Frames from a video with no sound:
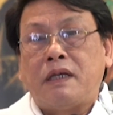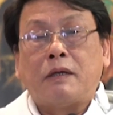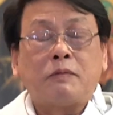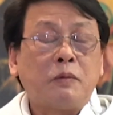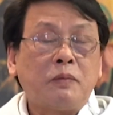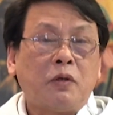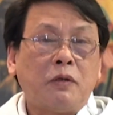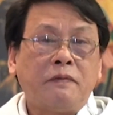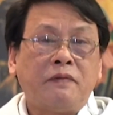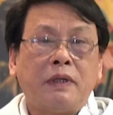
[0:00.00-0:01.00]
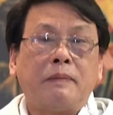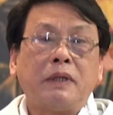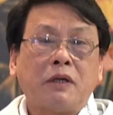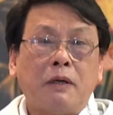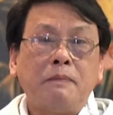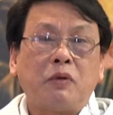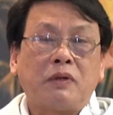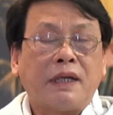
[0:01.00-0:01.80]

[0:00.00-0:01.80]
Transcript: dòng chúng tôi vừa mới có một